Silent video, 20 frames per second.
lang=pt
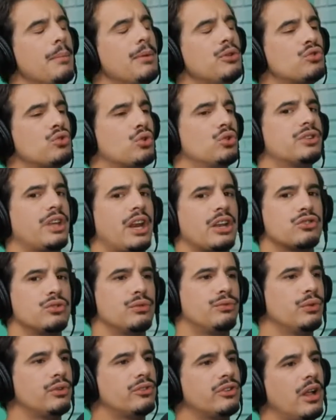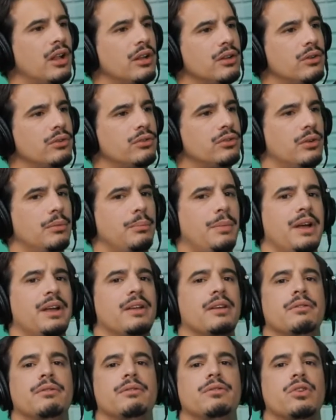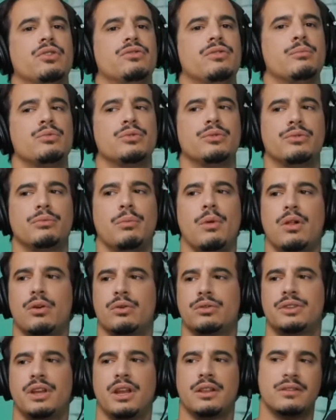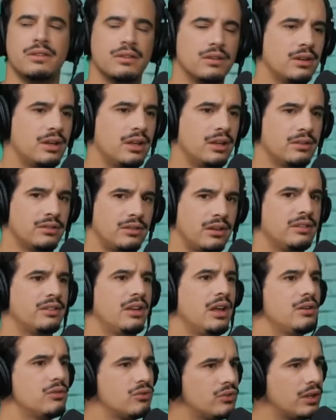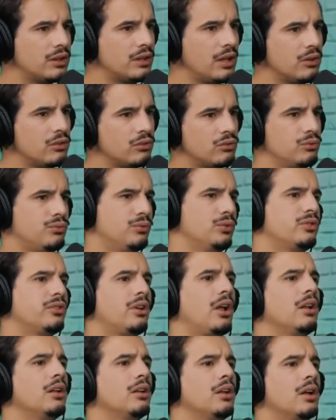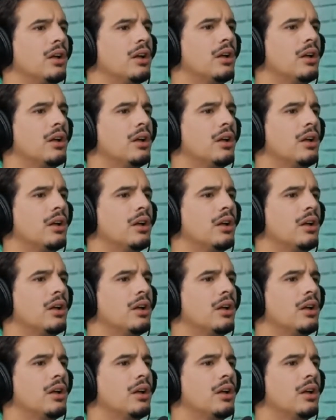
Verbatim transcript: Mas os contratos no futsal não são. Pá, nós vemos no futebol contratos aqui, seis anos, sete anos. No futsal.